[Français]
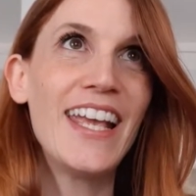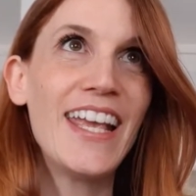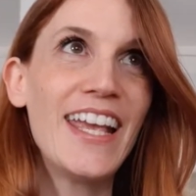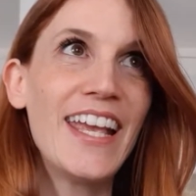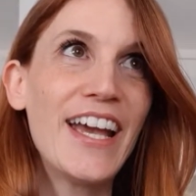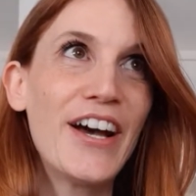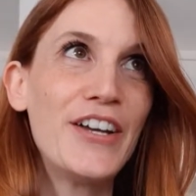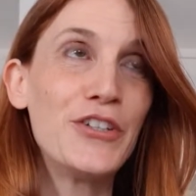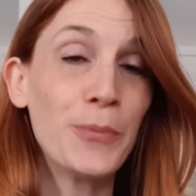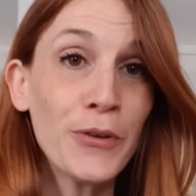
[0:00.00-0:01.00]
Et
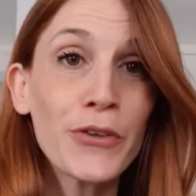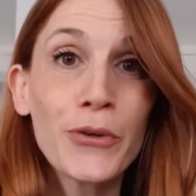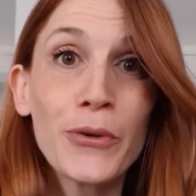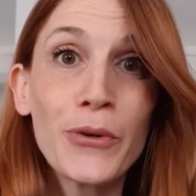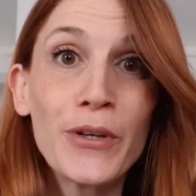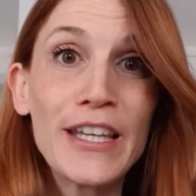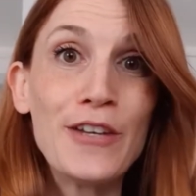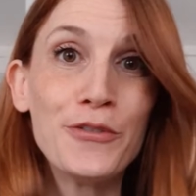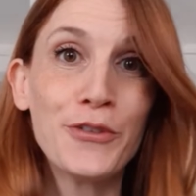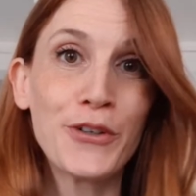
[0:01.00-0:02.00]
euh, je pense
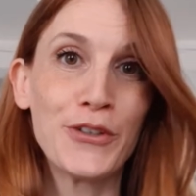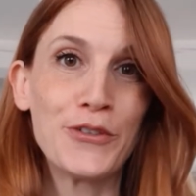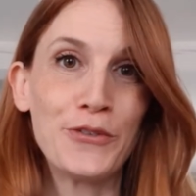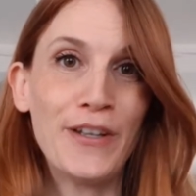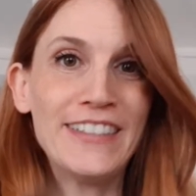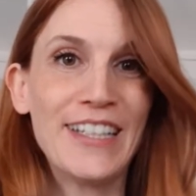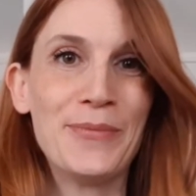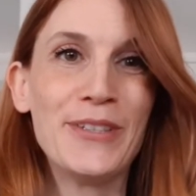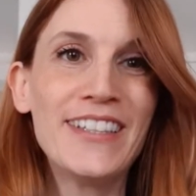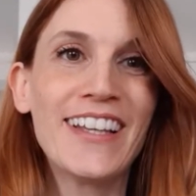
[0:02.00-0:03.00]
qu'il faut que je vous fasse cette
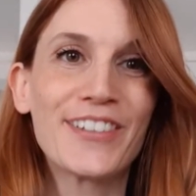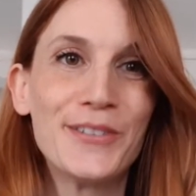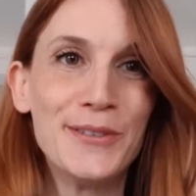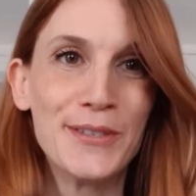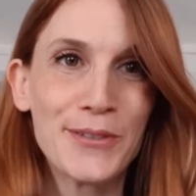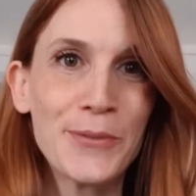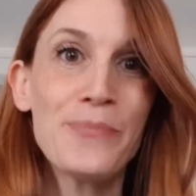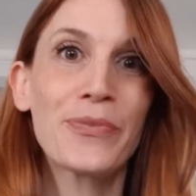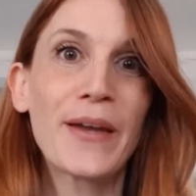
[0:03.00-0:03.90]
petite introduction